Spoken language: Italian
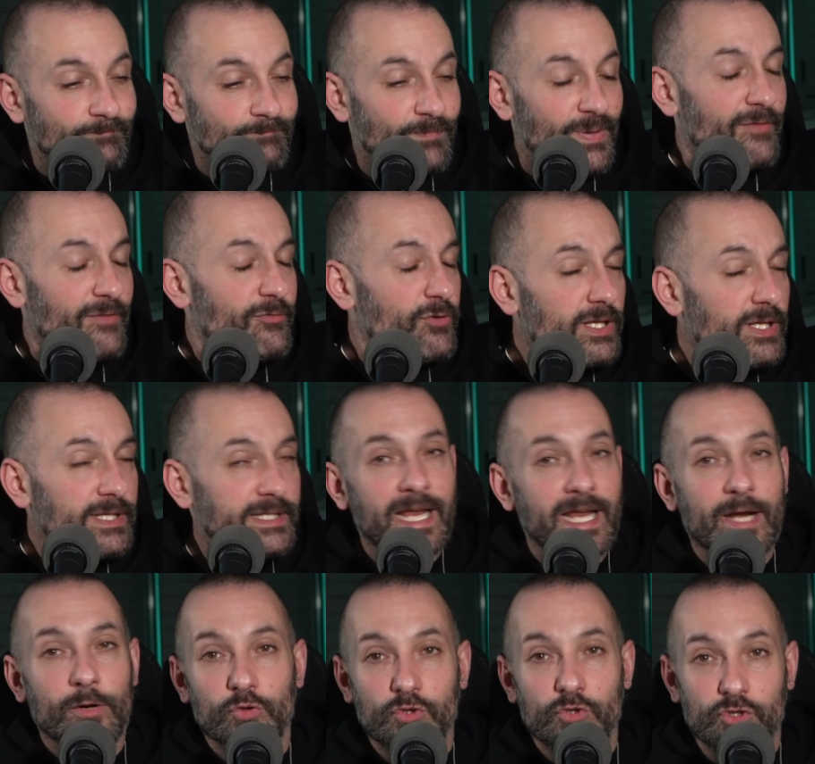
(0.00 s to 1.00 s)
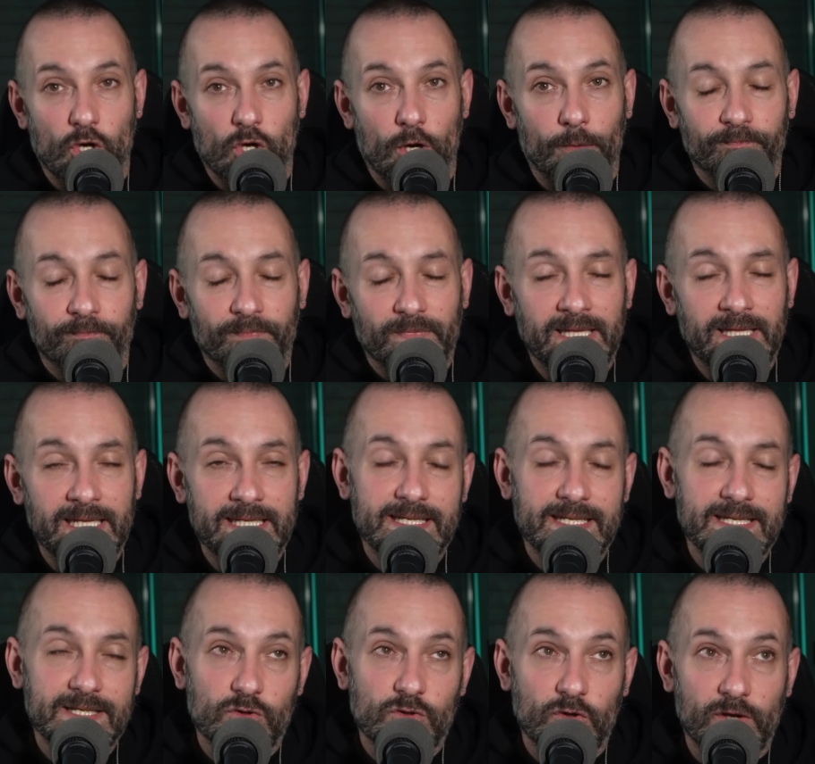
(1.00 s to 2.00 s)
Per la Fiorentina non so, nel
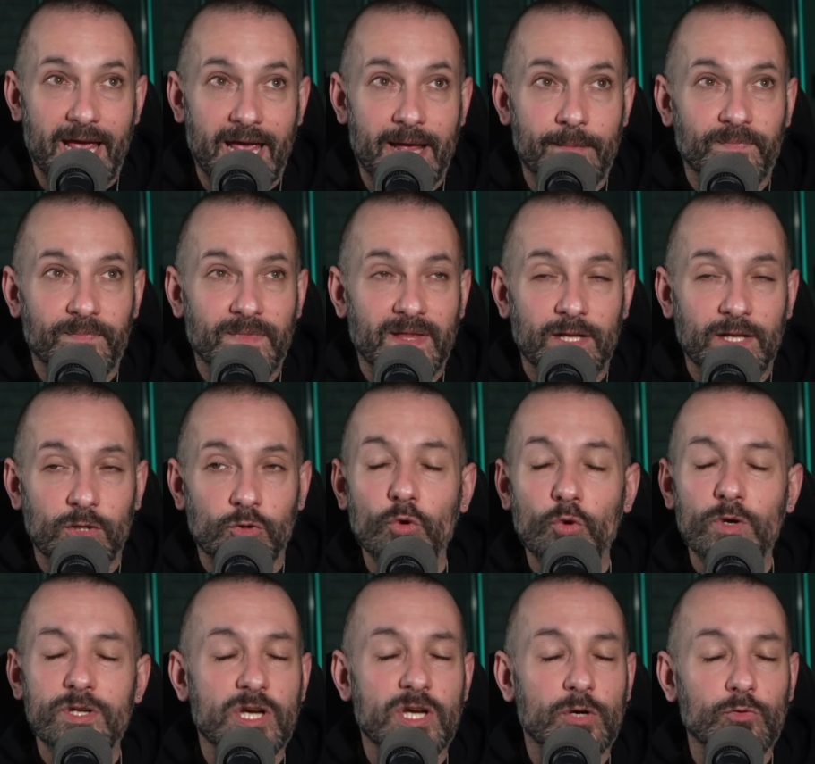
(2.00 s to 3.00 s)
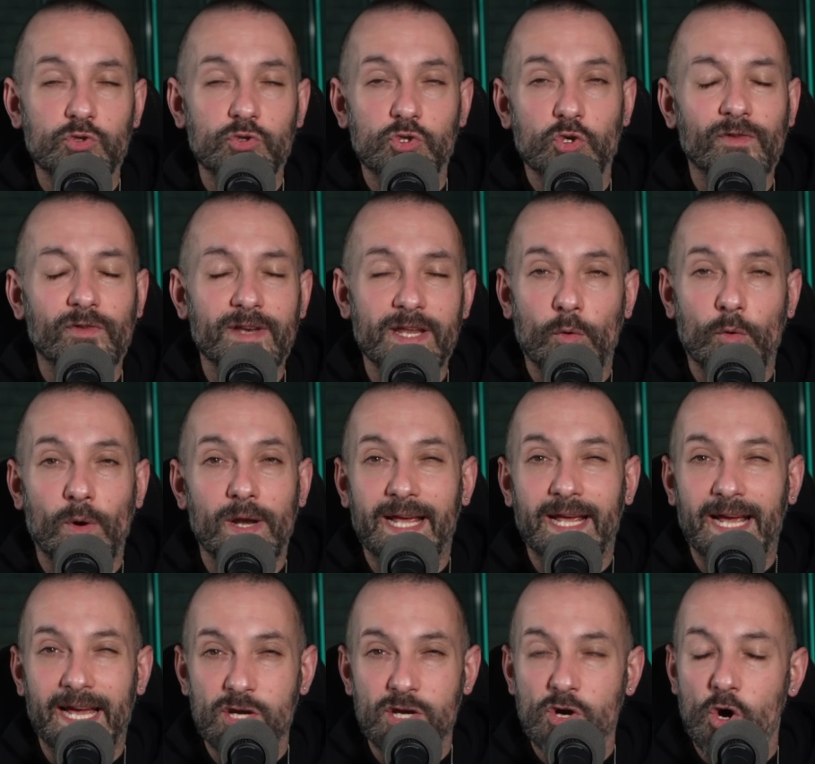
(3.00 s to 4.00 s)
senso che tu hai già un giovane quale
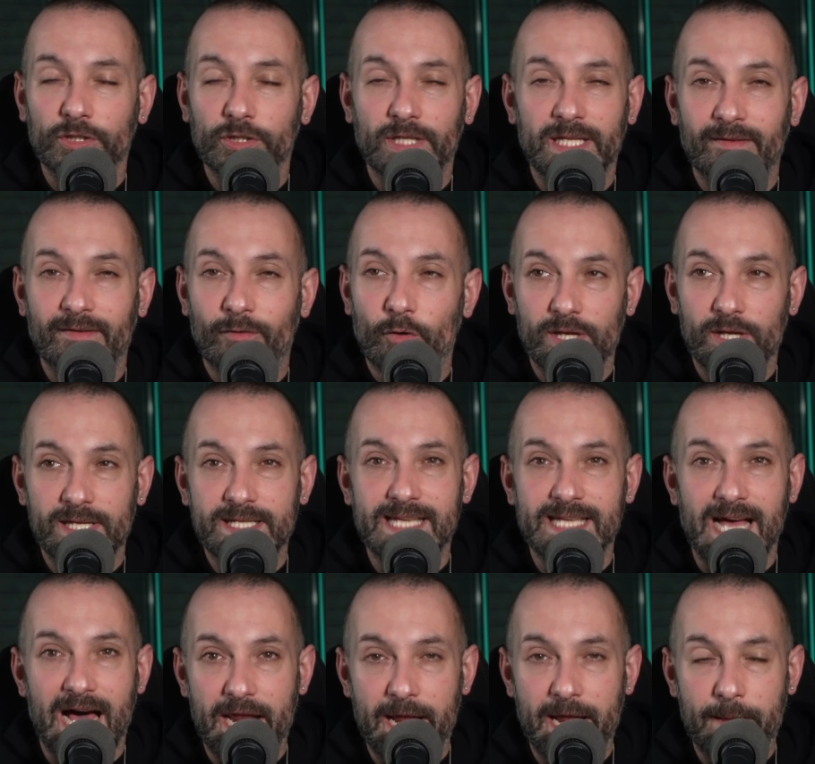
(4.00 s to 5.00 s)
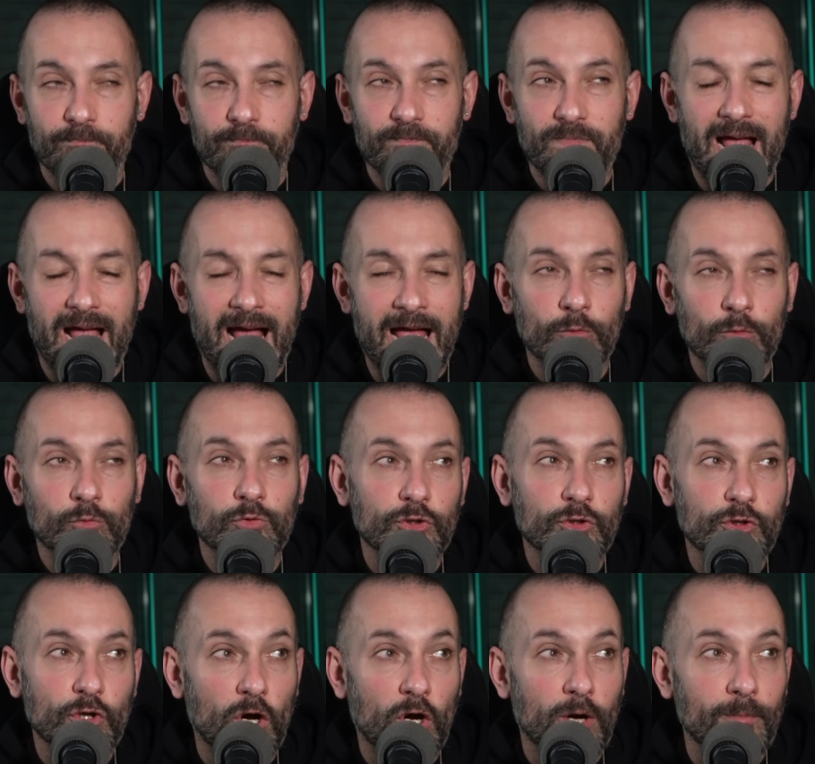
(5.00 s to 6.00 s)
Caiode da valorizzare, hai un
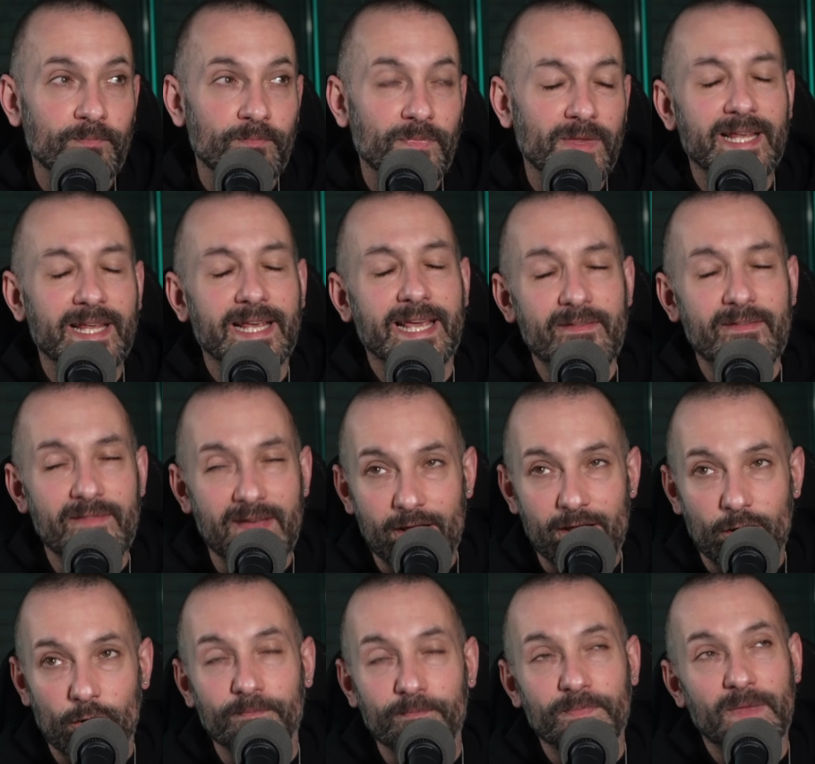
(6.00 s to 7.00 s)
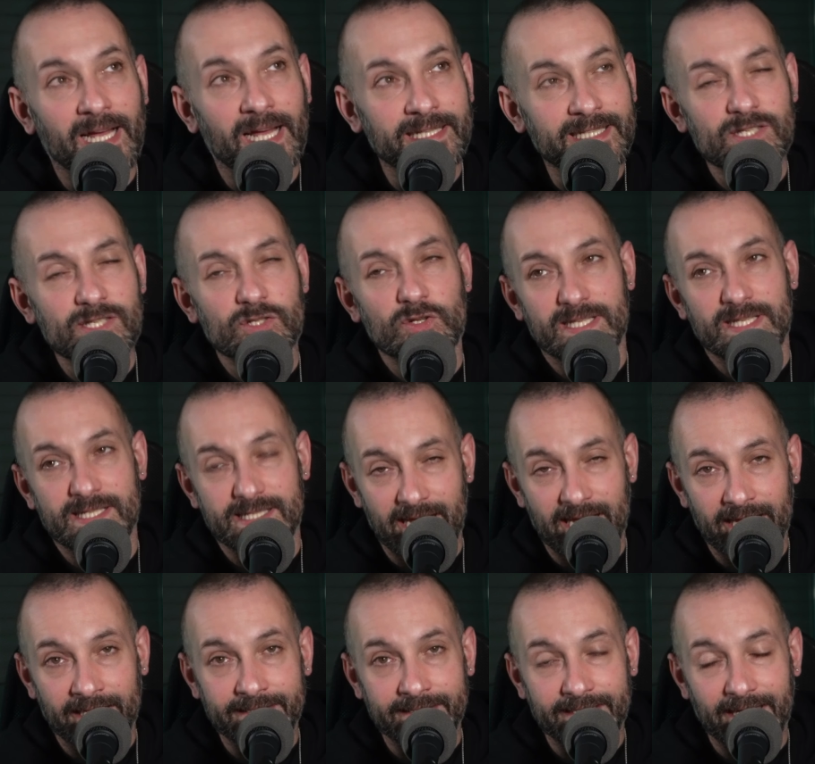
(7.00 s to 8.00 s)
Dodò che è vero, adesso è
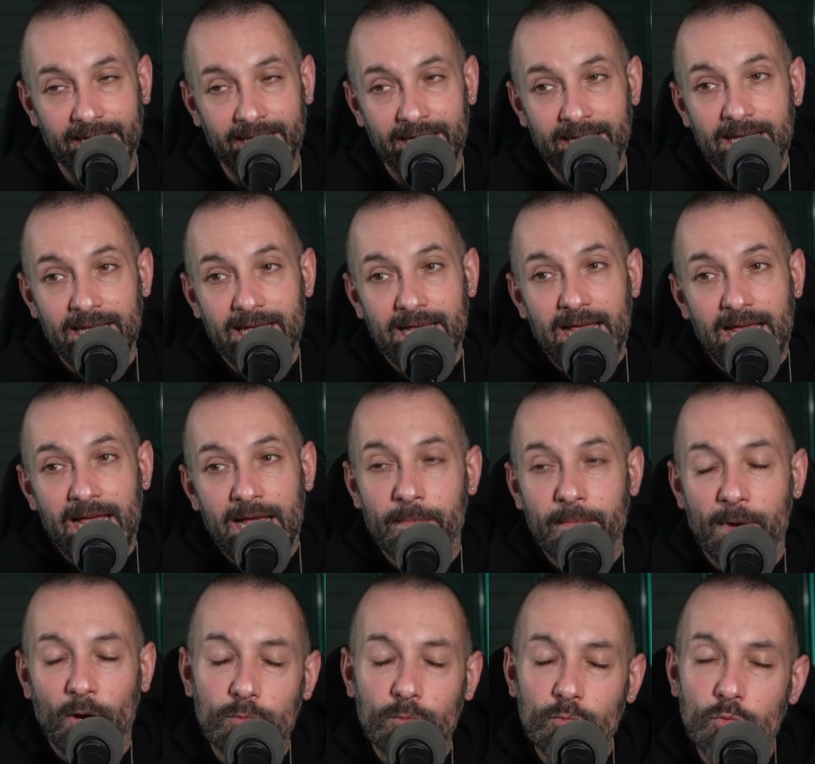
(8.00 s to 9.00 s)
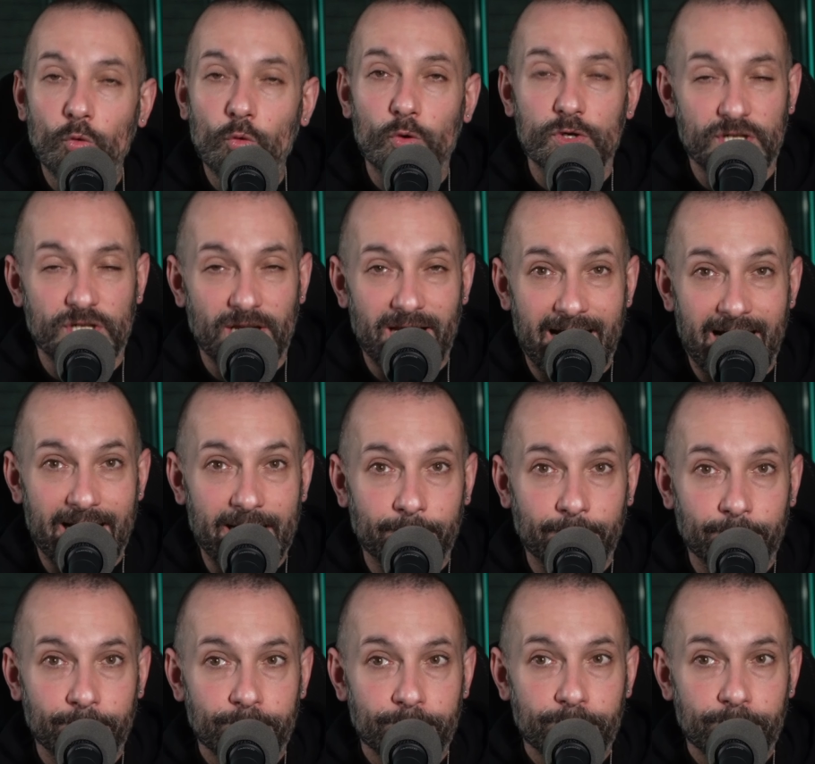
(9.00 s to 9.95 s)
assente, ma comunque ce l'hai.